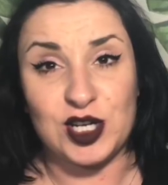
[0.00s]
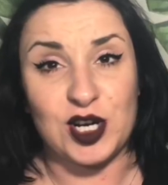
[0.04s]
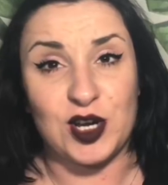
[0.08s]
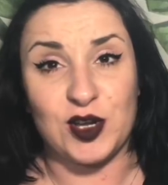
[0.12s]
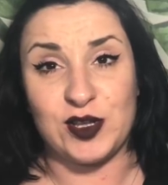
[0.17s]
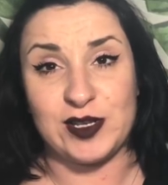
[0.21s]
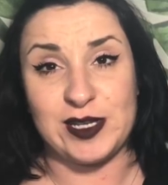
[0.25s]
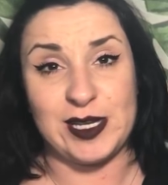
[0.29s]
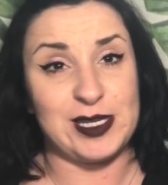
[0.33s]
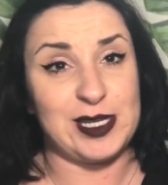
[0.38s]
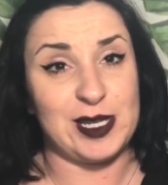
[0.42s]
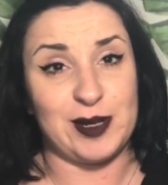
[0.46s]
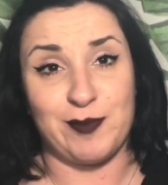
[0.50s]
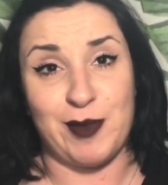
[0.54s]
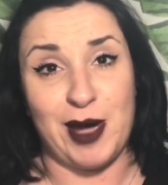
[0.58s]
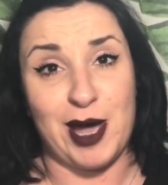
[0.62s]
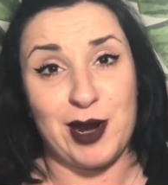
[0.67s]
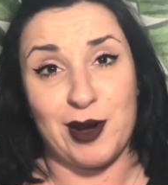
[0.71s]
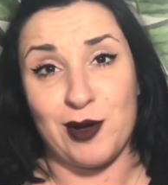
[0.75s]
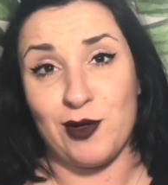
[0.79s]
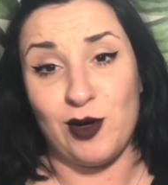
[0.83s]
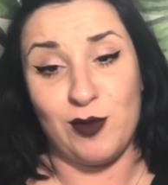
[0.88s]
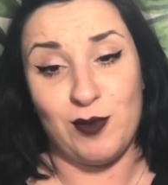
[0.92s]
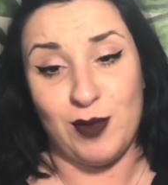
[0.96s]
cercato di
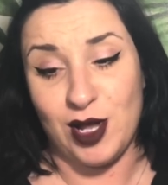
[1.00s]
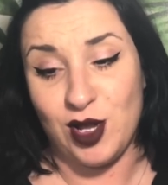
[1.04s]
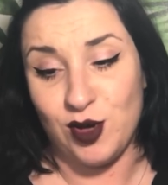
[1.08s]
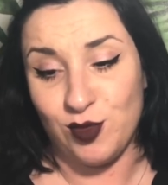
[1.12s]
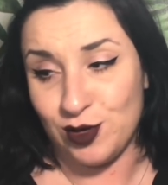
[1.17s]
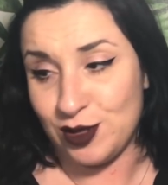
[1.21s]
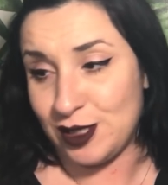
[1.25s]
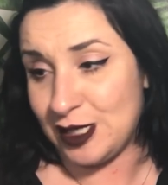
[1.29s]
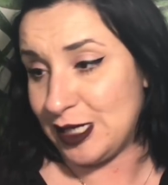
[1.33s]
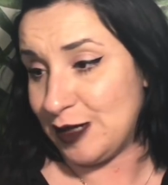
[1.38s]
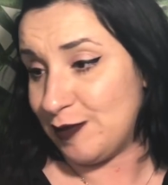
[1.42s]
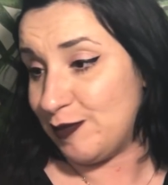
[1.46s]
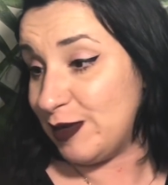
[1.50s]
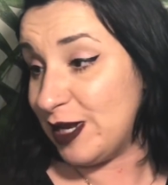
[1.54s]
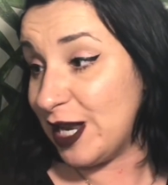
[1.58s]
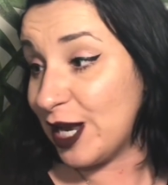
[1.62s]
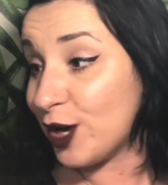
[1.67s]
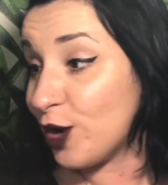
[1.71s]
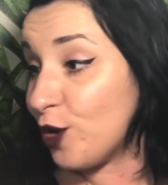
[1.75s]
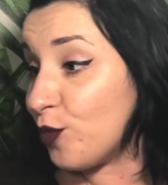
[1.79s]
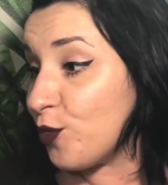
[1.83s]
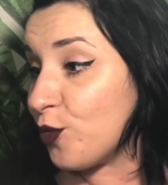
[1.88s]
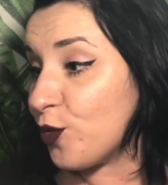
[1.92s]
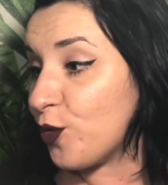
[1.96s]
sistemarlo il meglio
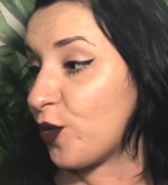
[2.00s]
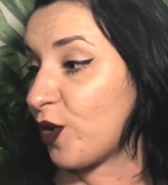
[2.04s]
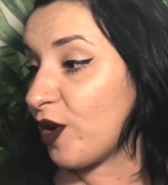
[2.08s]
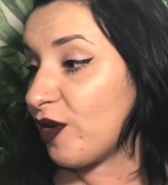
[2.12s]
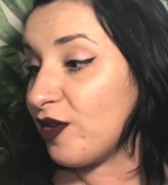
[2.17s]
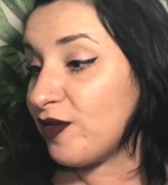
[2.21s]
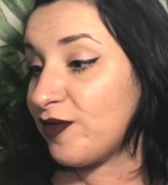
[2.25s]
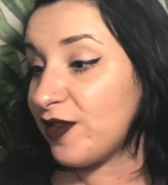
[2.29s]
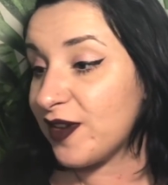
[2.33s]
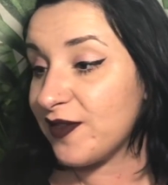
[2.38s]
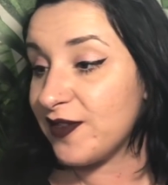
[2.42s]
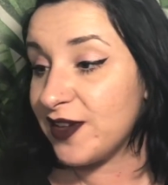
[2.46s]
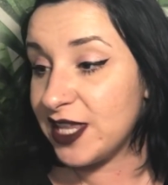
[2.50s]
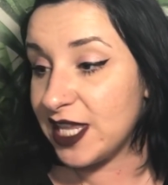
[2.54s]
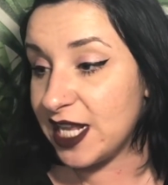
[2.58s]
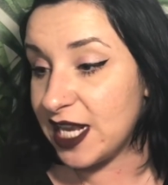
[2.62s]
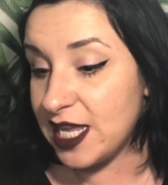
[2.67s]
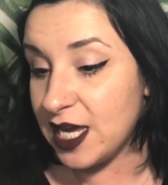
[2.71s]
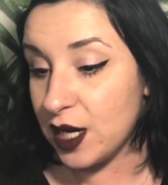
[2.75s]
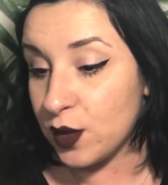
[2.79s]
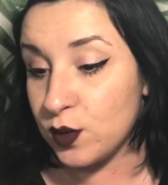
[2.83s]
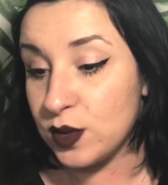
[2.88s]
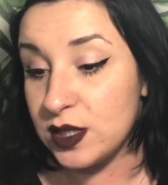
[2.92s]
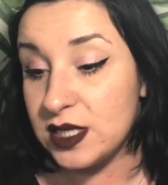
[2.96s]
possibile. Comunque, voglio farvi vedere
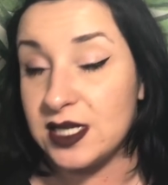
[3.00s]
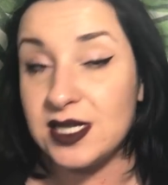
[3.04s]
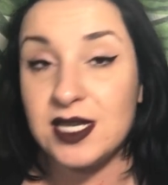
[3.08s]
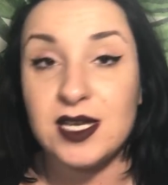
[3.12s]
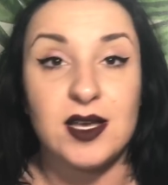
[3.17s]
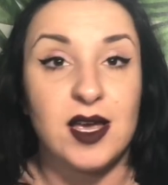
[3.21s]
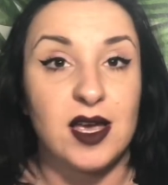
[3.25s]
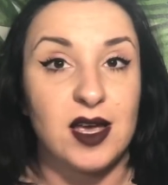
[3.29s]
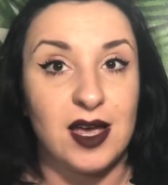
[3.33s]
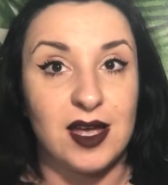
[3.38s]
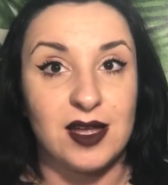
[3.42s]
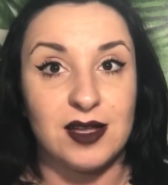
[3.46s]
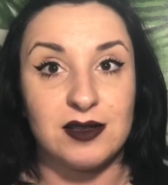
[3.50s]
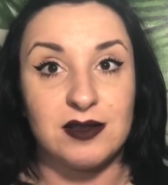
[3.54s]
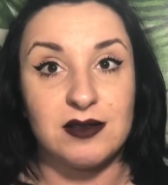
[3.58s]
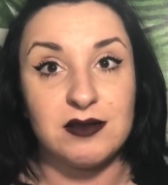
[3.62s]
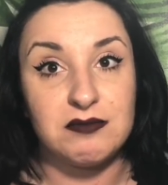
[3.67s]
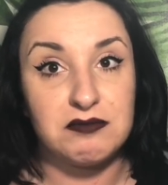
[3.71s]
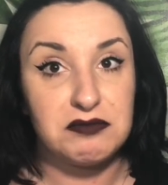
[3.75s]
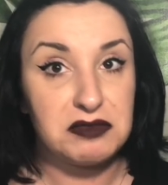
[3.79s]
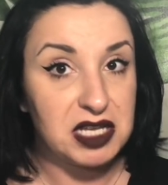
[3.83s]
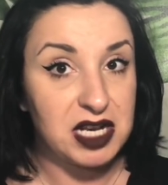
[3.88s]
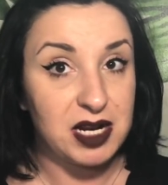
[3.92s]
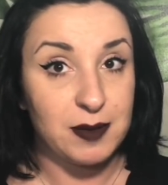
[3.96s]
gli acquisti
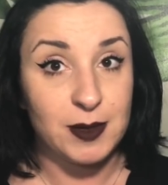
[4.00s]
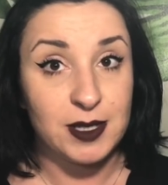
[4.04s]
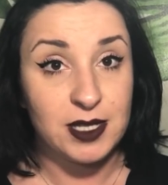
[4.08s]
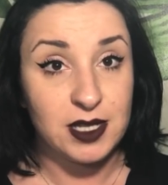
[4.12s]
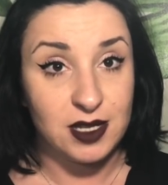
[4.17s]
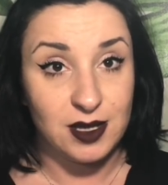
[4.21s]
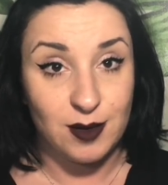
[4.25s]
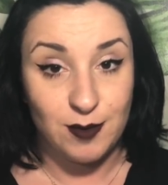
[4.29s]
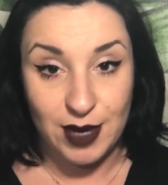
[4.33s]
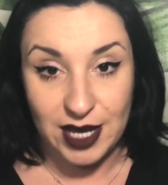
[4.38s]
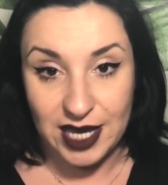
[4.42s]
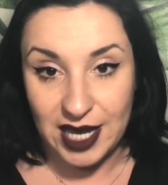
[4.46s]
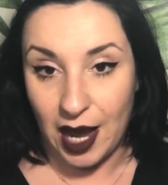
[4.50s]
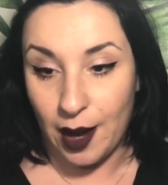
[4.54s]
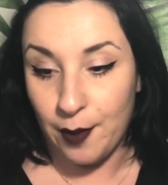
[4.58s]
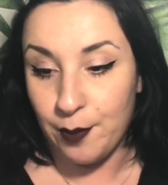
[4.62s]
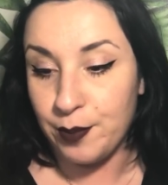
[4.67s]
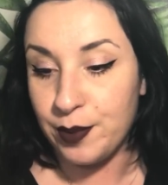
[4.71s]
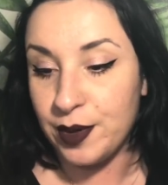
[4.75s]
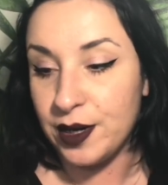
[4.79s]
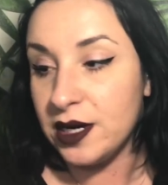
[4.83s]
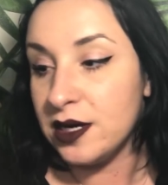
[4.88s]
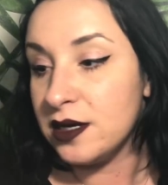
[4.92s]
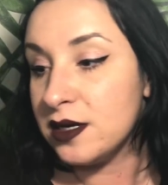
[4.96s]
veramente di
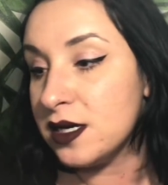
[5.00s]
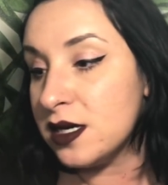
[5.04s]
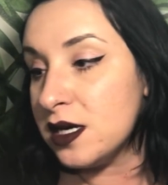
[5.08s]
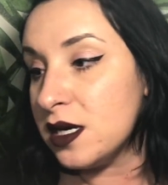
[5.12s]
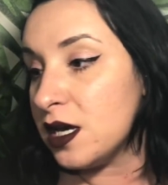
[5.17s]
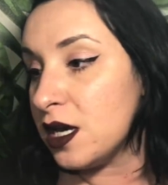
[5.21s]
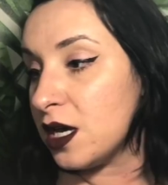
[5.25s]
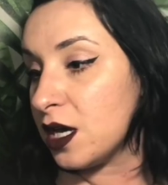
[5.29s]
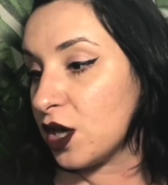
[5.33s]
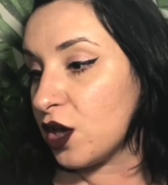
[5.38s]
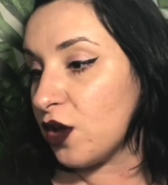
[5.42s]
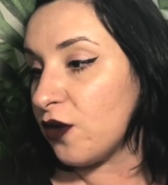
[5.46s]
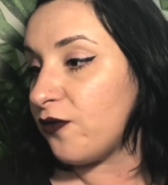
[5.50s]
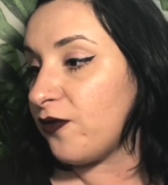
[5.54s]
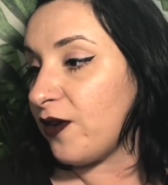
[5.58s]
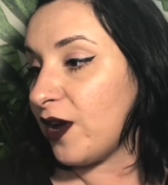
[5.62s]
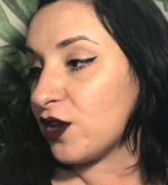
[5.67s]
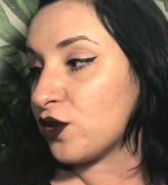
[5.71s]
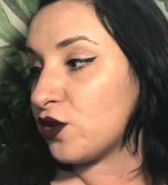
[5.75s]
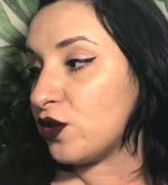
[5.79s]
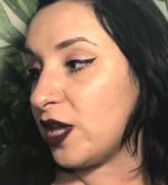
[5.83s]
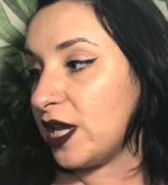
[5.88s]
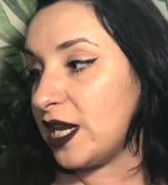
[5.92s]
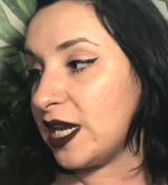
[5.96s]
make-up che ho
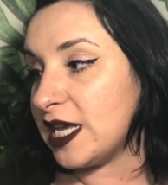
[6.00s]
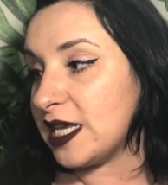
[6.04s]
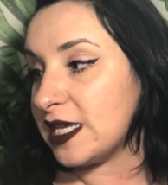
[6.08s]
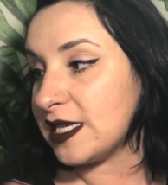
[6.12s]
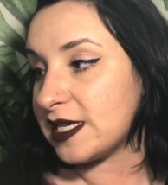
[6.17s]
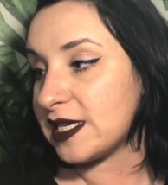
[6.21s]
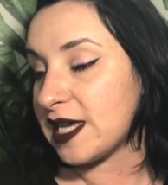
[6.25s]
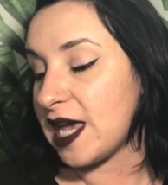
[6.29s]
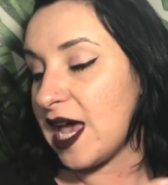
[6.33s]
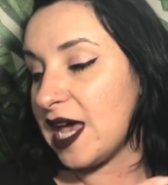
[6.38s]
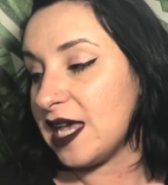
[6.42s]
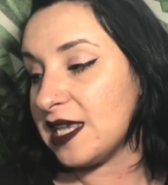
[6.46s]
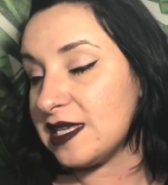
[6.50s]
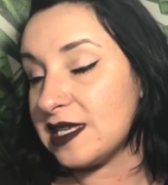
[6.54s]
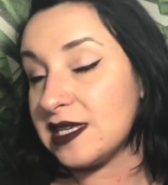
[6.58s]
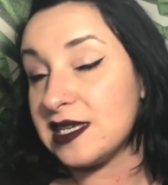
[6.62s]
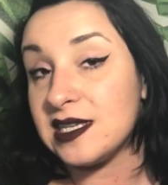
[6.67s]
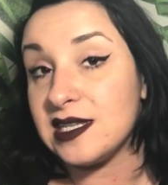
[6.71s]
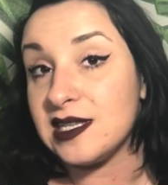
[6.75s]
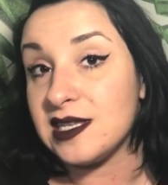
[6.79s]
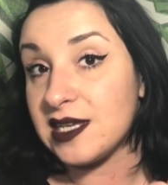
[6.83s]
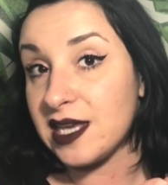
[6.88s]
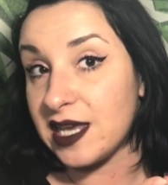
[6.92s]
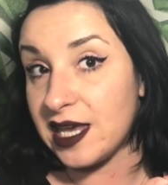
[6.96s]
fatto da NYX
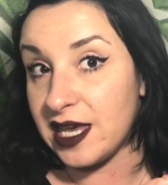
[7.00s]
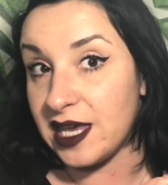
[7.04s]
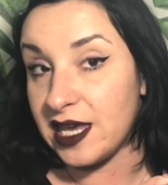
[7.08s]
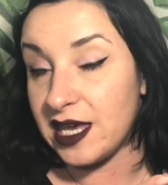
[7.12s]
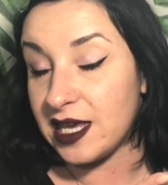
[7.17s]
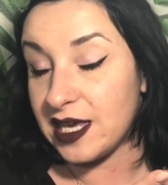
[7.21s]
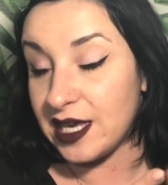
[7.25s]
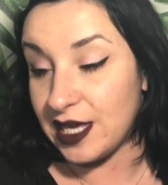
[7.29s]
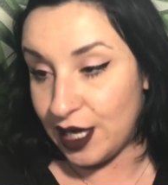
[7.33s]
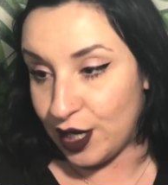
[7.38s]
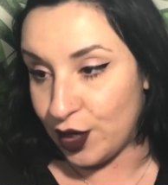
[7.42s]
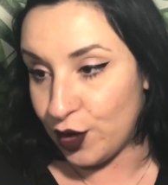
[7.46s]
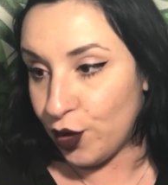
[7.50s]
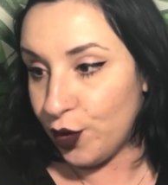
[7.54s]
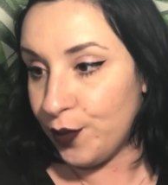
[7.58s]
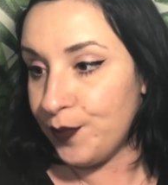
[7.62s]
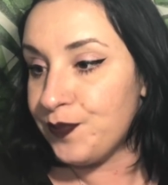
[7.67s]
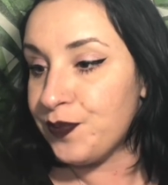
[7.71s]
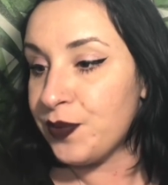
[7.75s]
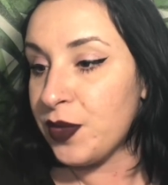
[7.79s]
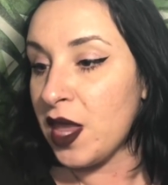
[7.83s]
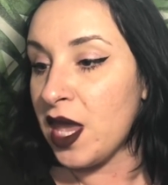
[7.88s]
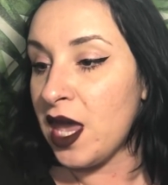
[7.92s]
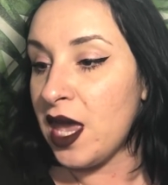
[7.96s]
Essence e Kiko.